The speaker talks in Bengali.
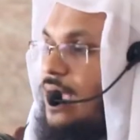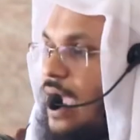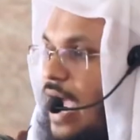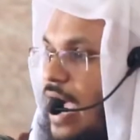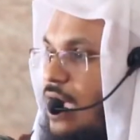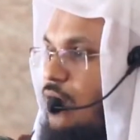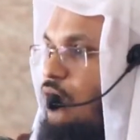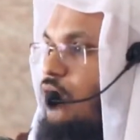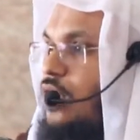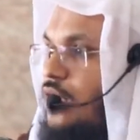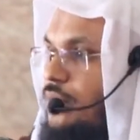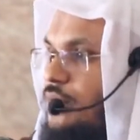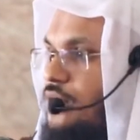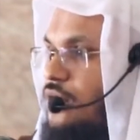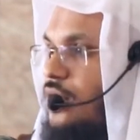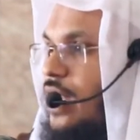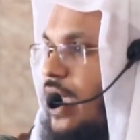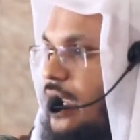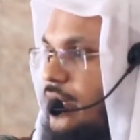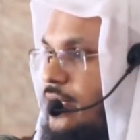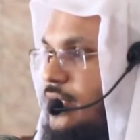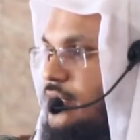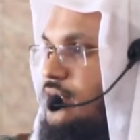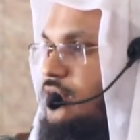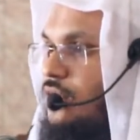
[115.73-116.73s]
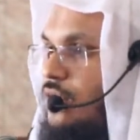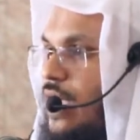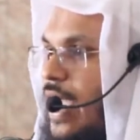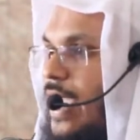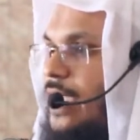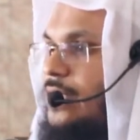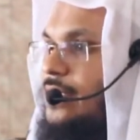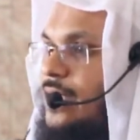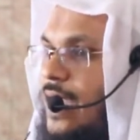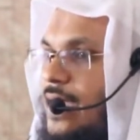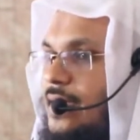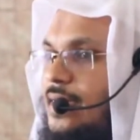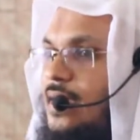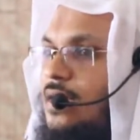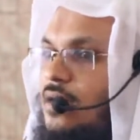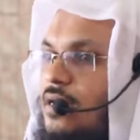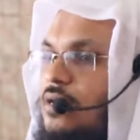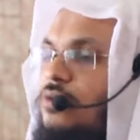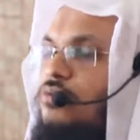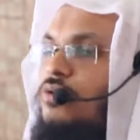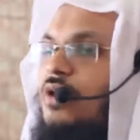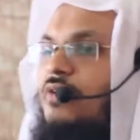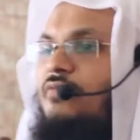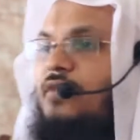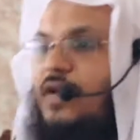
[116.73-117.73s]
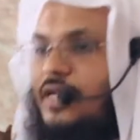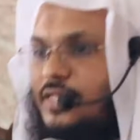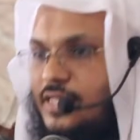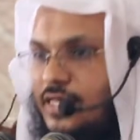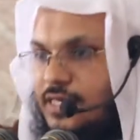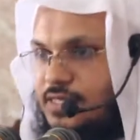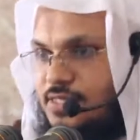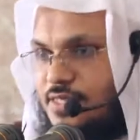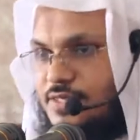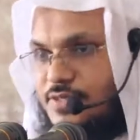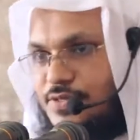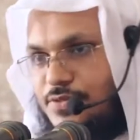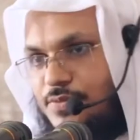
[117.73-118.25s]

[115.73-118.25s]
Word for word: আঙ্গুলের ভিতরে আঙ্গি ছিল একটা একটা করে গুলি ফেলে দিয়েছে